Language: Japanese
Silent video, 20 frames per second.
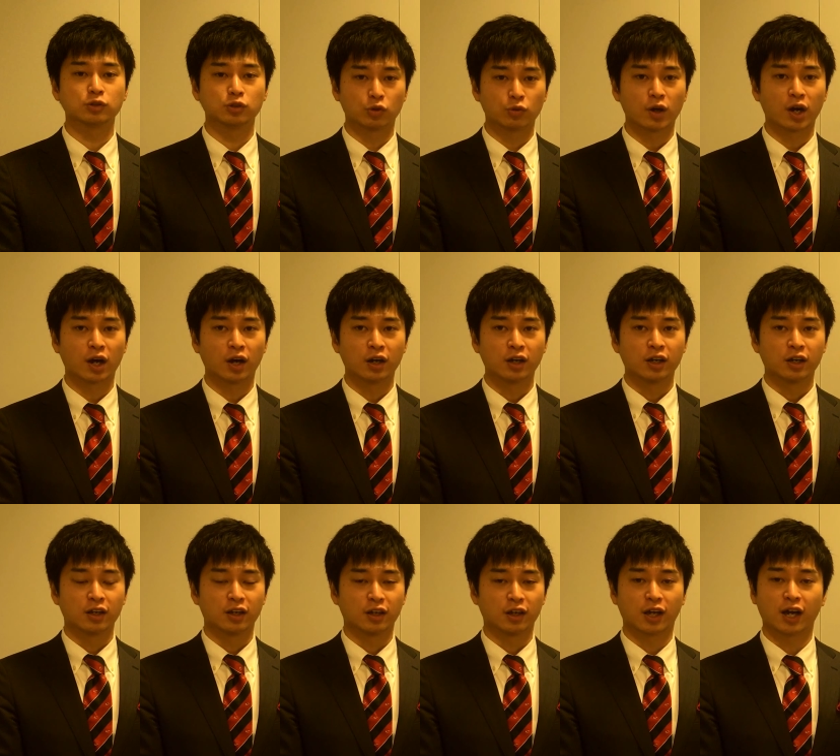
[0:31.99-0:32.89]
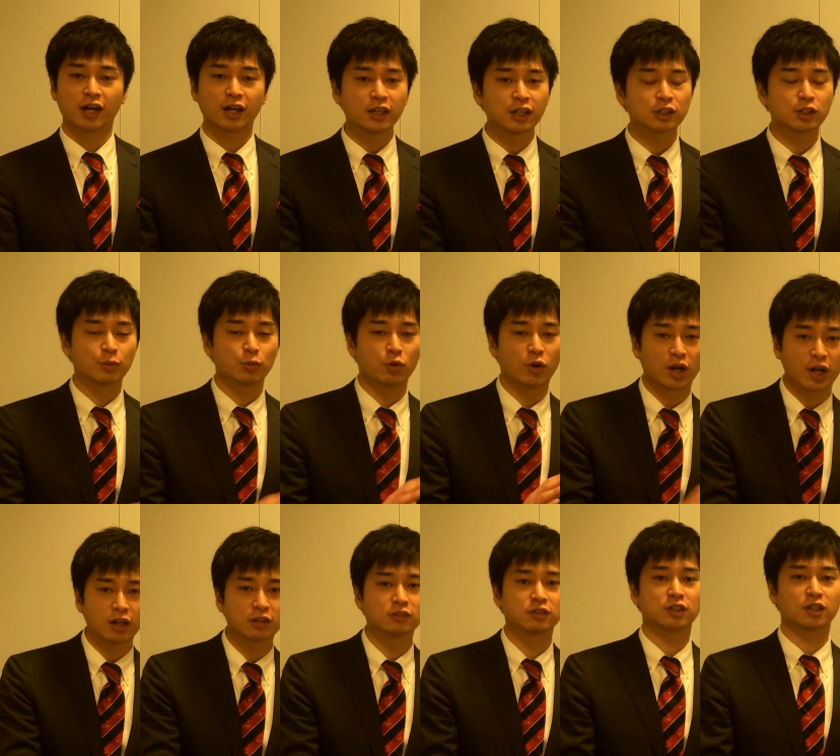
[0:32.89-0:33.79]
うのは、えー、書かなくても分
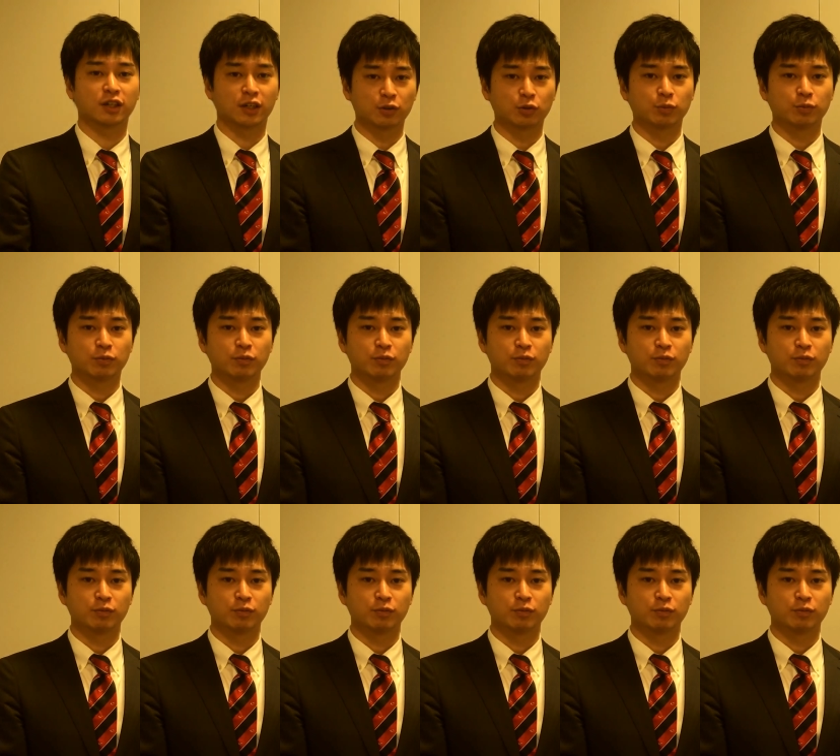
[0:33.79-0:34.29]
かるんじゃないかと、